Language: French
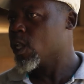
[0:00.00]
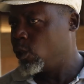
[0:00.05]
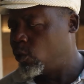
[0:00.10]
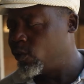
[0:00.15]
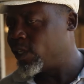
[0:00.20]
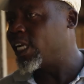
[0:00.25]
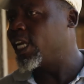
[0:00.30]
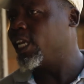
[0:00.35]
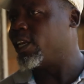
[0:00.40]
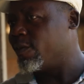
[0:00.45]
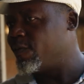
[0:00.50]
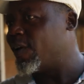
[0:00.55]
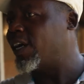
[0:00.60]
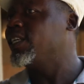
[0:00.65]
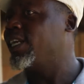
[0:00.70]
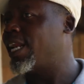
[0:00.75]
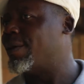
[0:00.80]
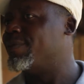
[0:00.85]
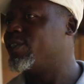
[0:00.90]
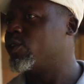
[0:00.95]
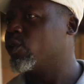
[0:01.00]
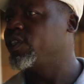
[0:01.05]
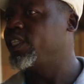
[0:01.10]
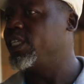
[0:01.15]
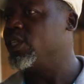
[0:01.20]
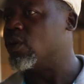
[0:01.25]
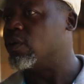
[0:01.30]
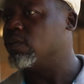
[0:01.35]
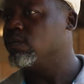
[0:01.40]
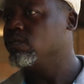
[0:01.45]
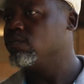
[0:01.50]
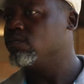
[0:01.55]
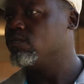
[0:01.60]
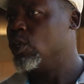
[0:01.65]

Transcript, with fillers: Tu sais que de vendre la maison sinon.